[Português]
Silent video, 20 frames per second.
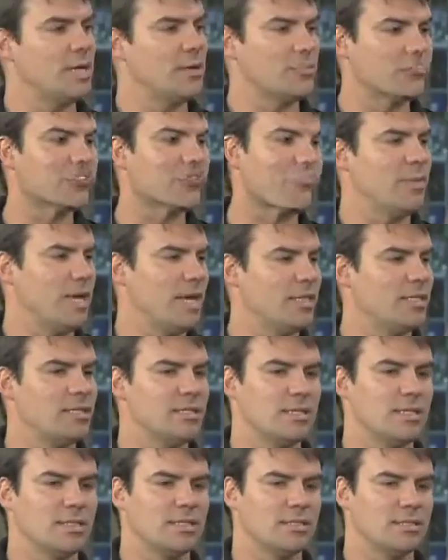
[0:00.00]
em águas abertas,
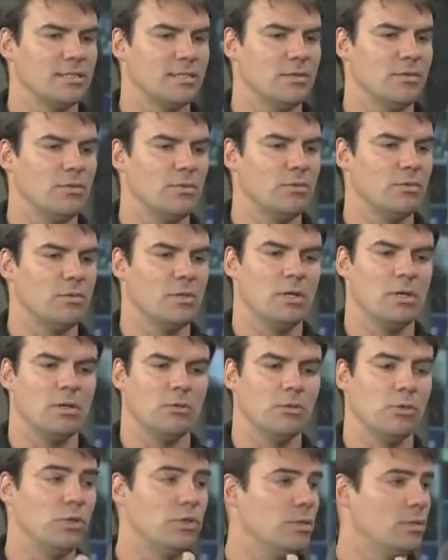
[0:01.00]
em natação. Isso
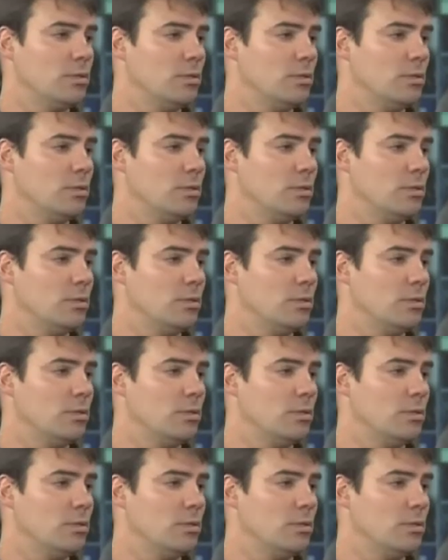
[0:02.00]
está um Rio...